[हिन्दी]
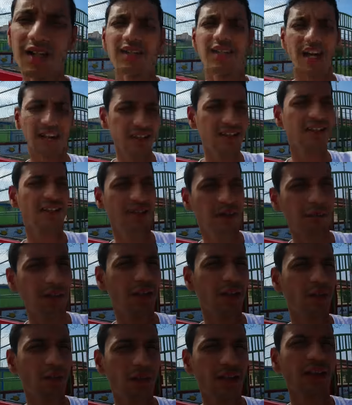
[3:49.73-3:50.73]
सा, सारी चीज़ें
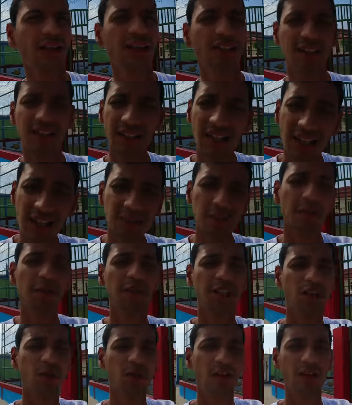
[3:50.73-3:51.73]
बताऊँगा डिटेल्स
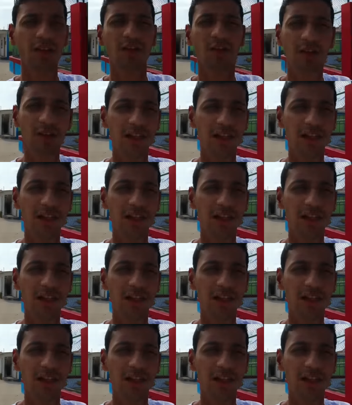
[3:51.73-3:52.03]
में बताऊँगा